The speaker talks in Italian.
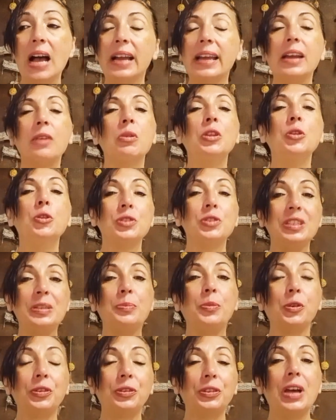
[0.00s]
Anche quando
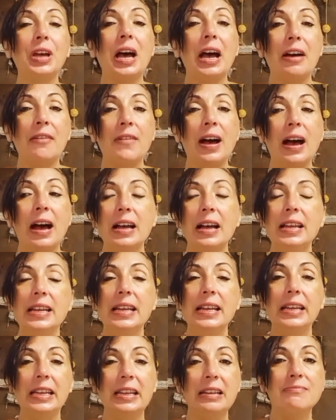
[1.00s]
si portava
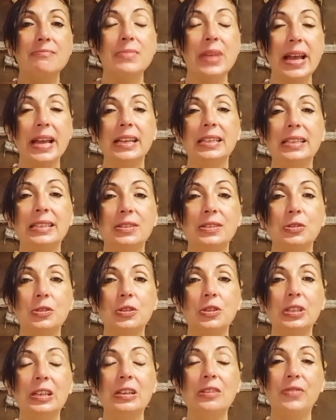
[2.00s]
il
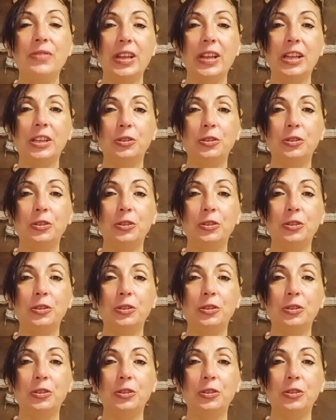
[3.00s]
mezzo, il